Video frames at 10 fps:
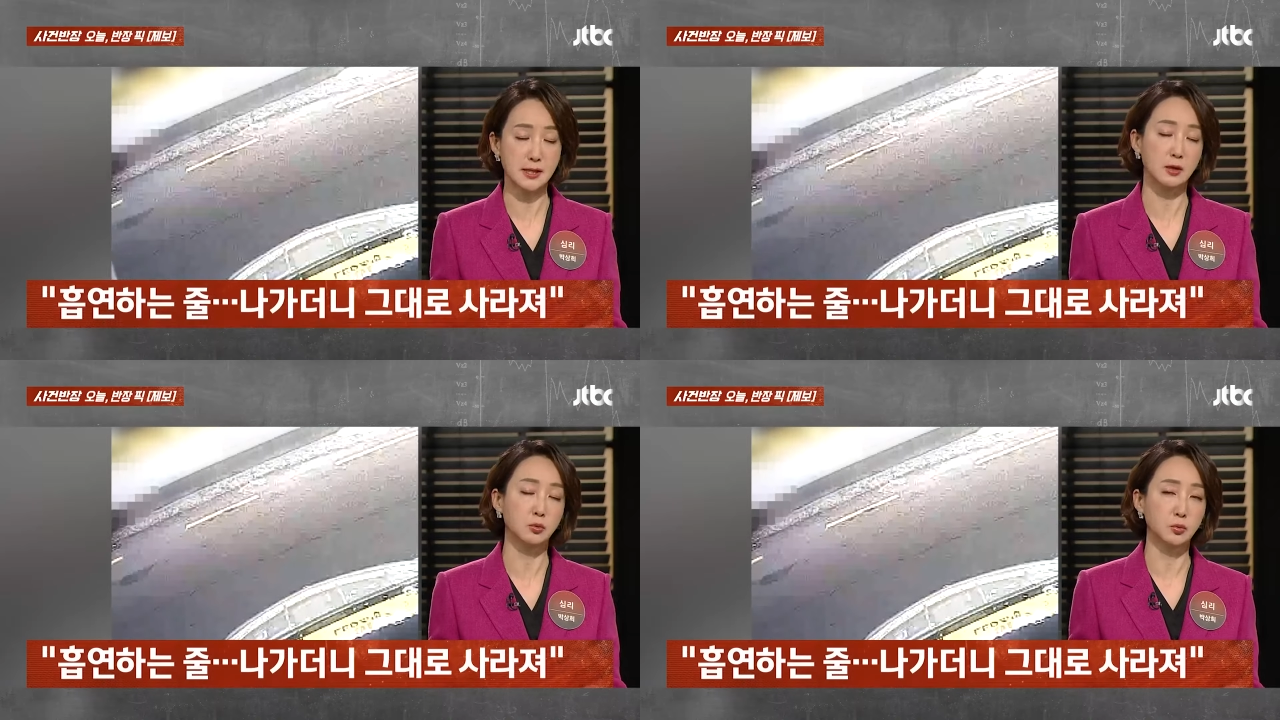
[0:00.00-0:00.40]

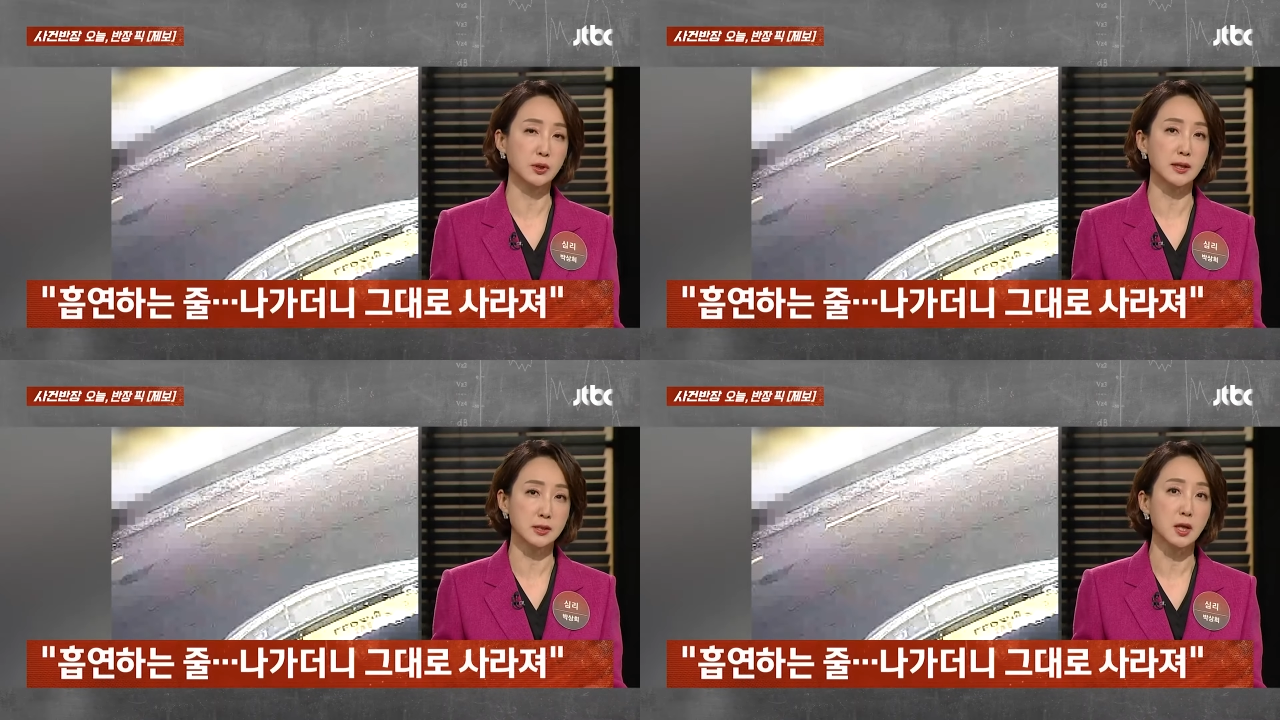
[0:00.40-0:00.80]
않고 둘이
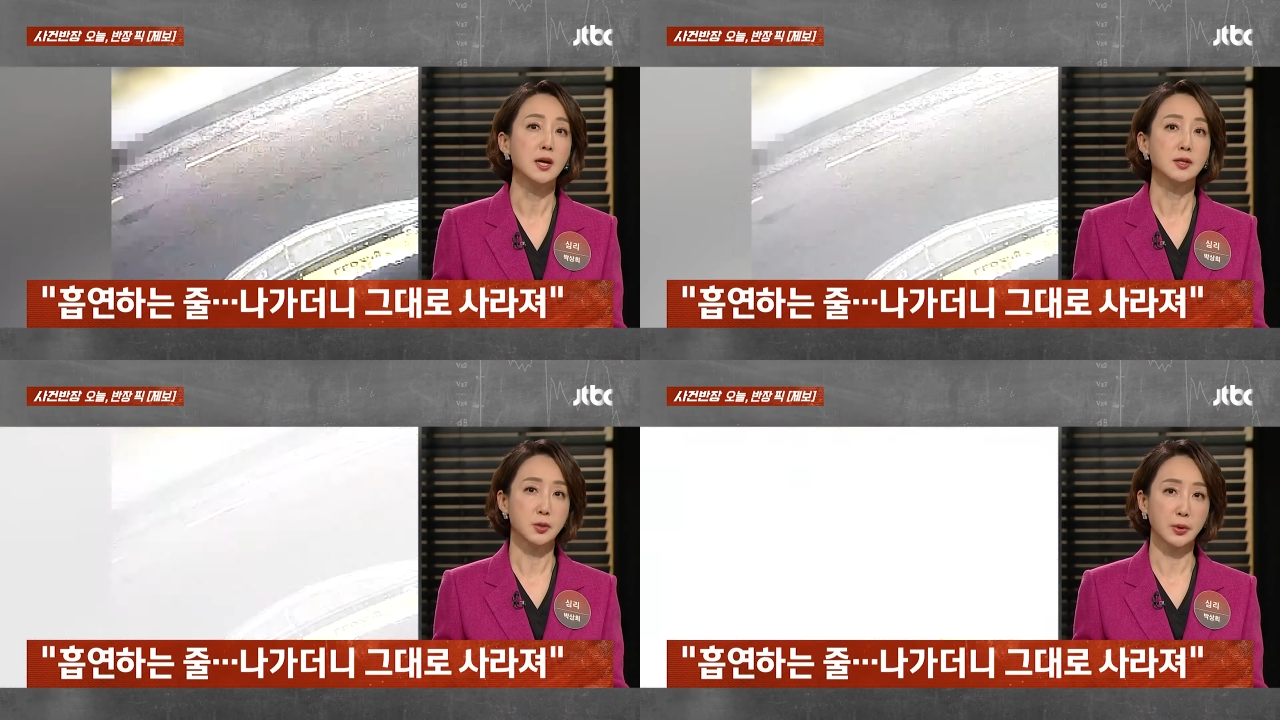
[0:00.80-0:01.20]
같이
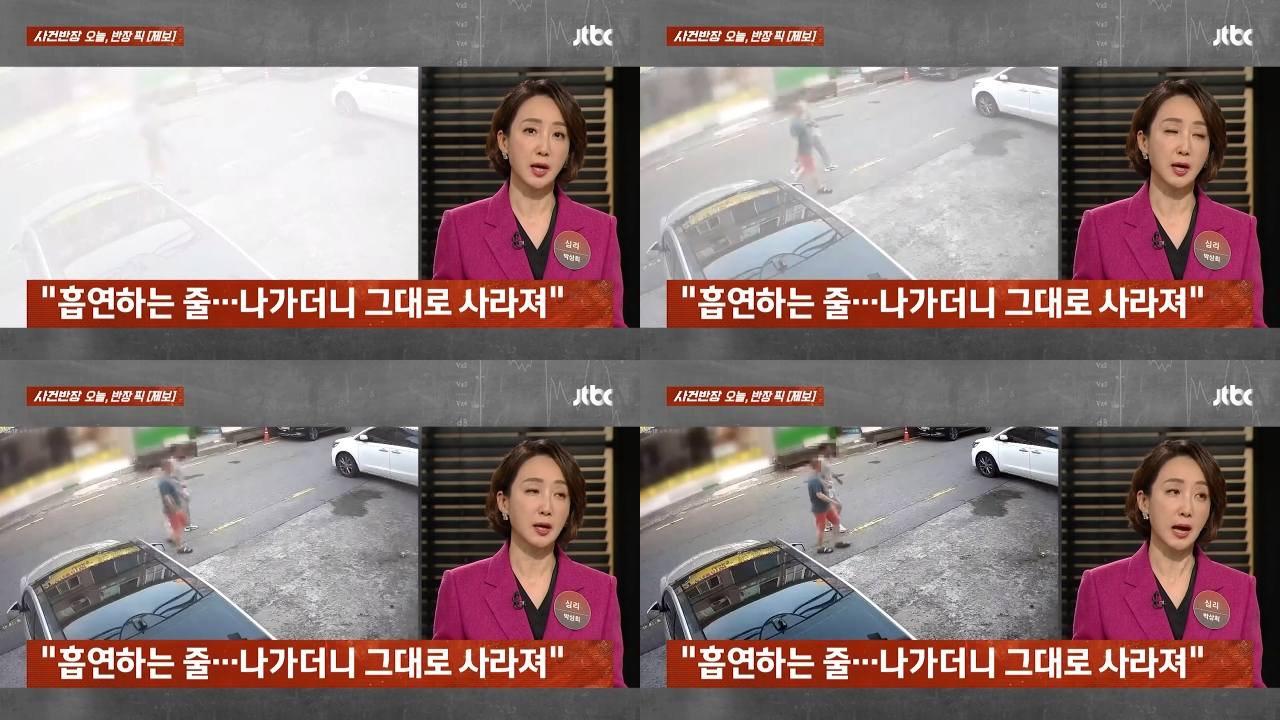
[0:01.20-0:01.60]

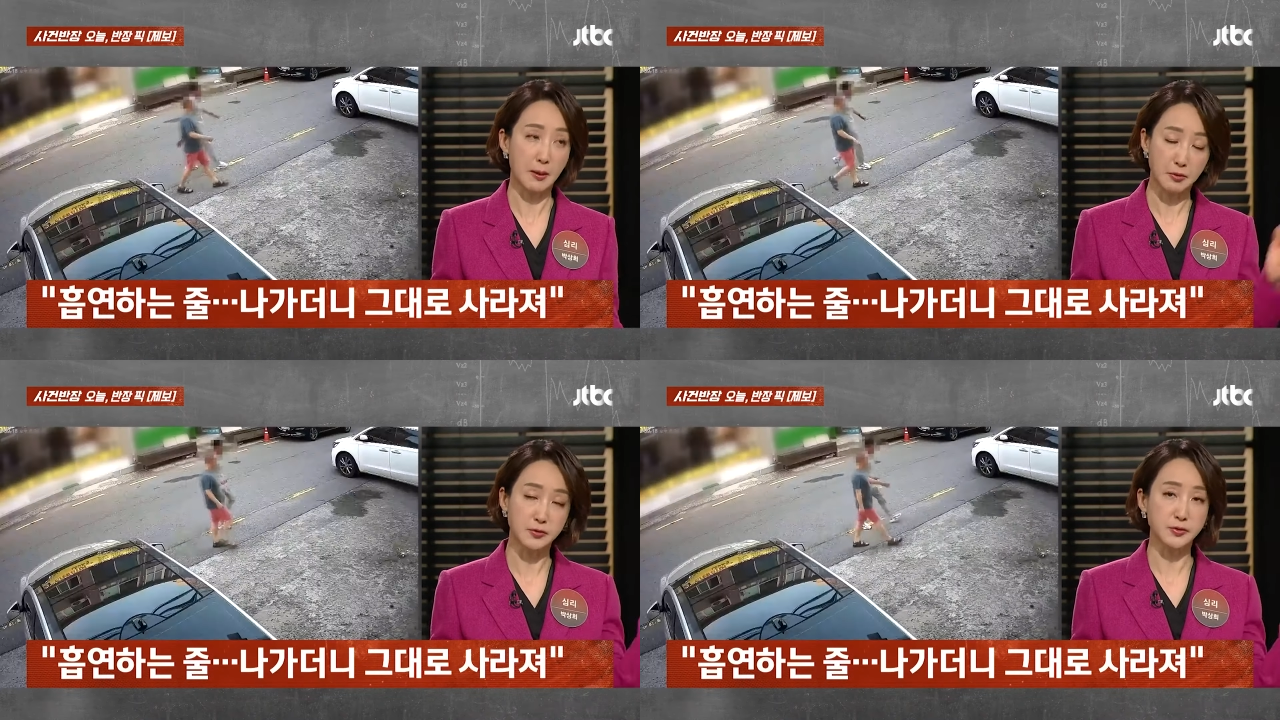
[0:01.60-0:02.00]
저렇게
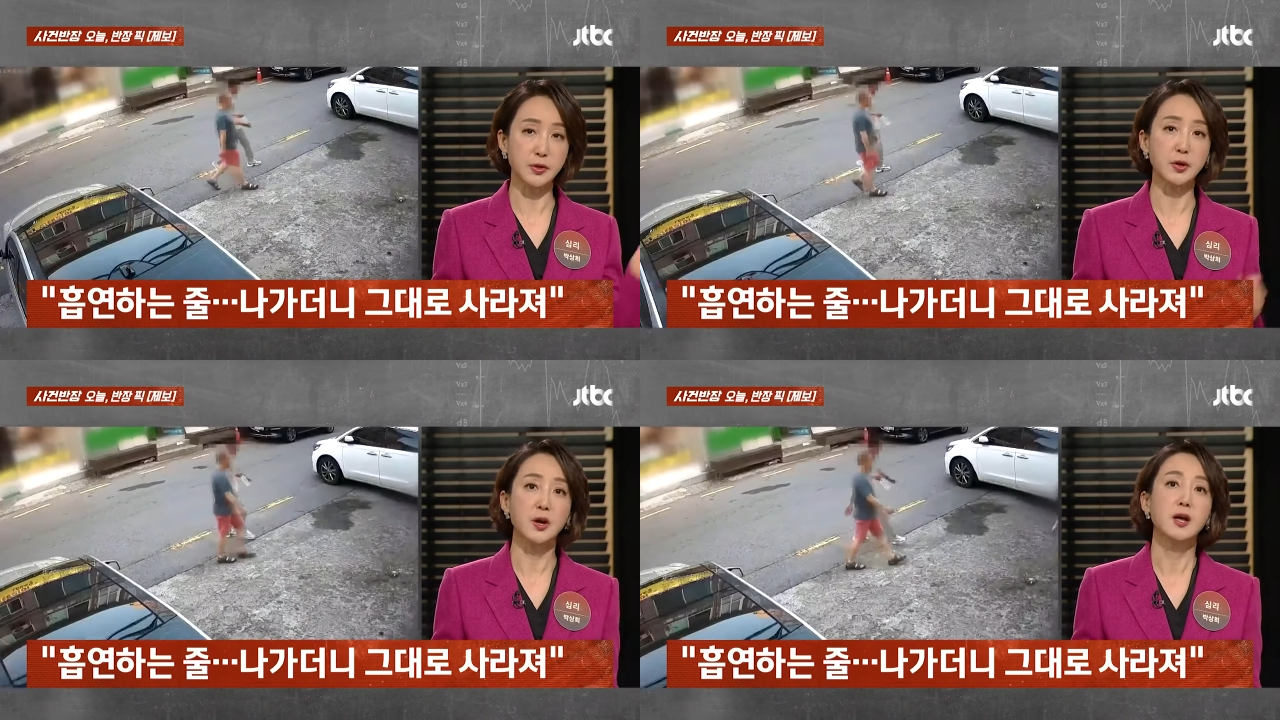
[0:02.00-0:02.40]
가버렸어요.